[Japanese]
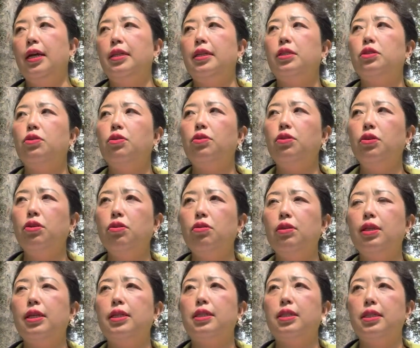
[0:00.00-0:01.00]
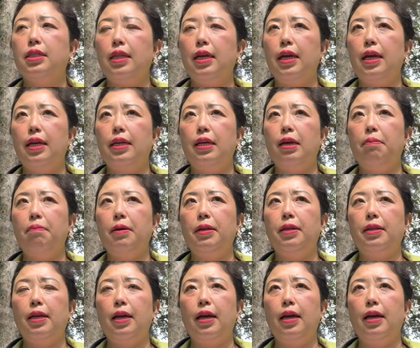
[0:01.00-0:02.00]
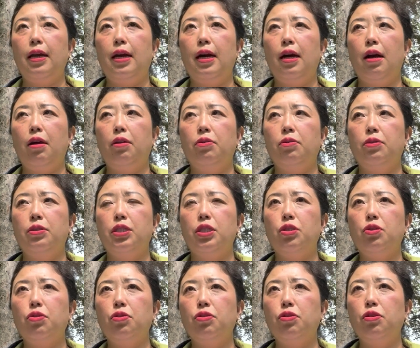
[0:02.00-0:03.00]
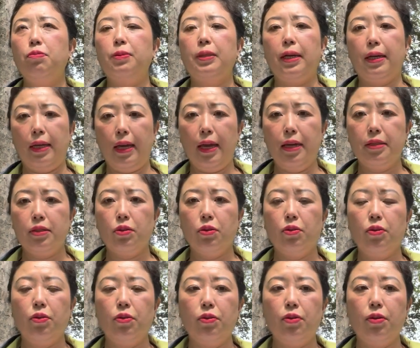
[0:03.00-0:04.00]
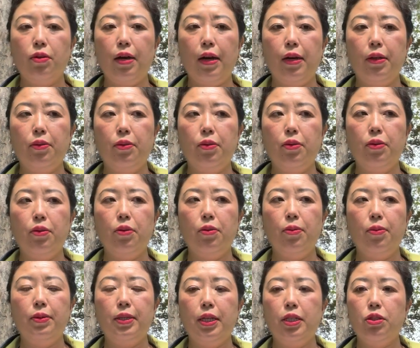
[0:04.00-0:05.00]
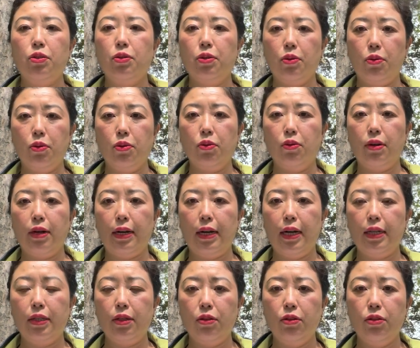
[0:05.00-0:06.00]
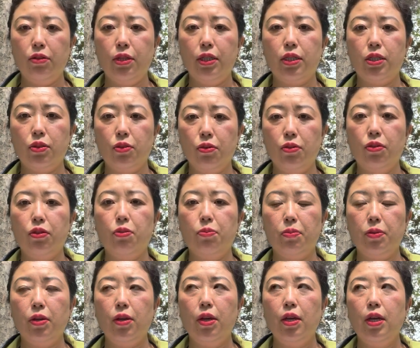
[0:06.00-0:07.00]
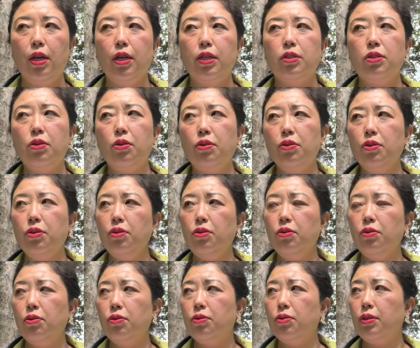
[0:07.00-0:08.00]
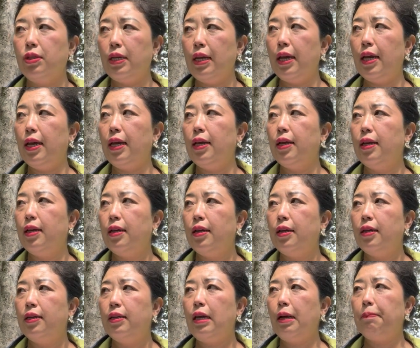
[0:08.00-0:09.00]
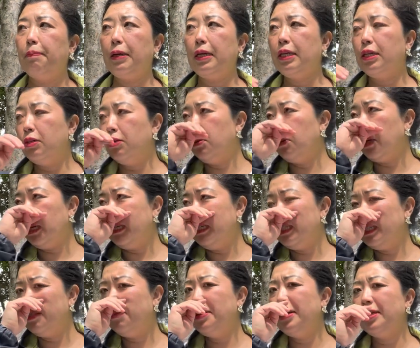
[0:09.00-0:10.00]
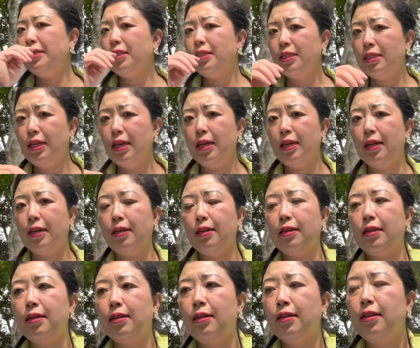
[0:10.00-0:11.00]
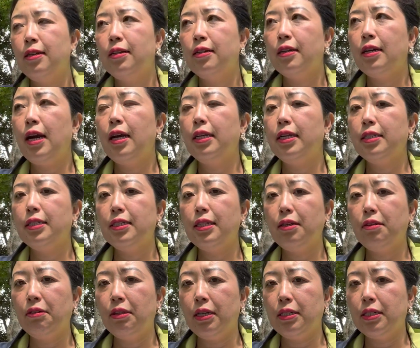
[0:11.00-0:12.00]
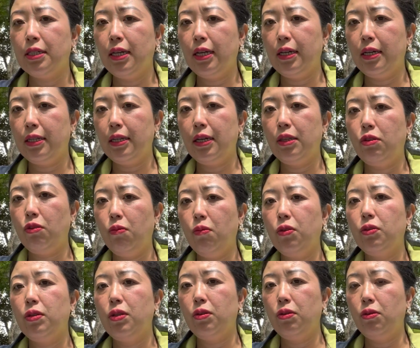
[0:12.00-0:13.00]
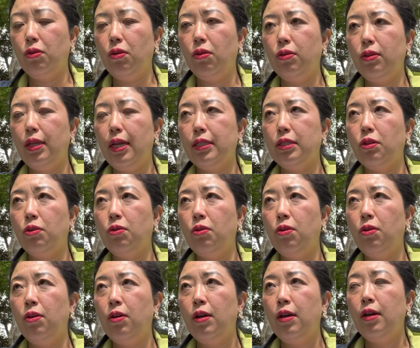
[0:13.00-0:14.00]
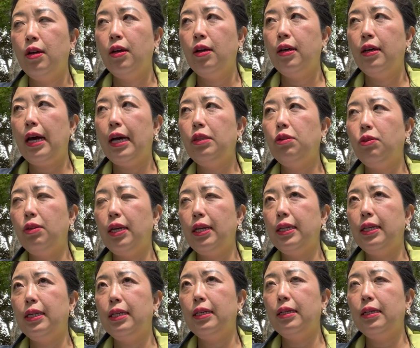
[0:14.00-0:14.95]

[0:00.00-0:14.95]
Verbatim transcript: で、そういう人たちって、やっぱりね、あの、自助グループだっけその、あの、同じようなことを抱えてる人たちのグループ。そういうのにね、やっぱ行くのが一番私ね、解決策なんじゃないかなって思ってるの。で、その、あとね、